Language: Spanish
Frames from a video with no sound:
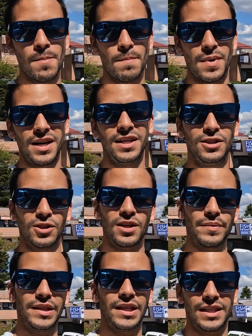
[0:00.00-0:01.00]
más lindos
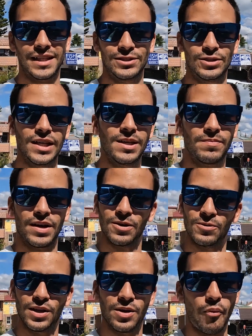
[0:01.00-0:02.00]
también de esta zona para
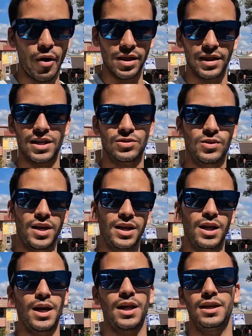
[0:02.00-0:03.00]
que ustedes puedan darse una
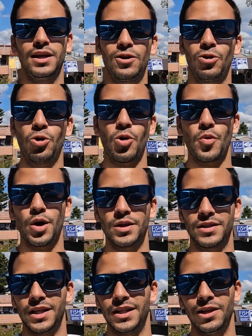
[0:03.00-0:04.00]
idea de cómo
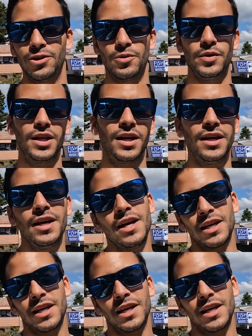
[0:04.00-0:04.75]
es el estilo de vida,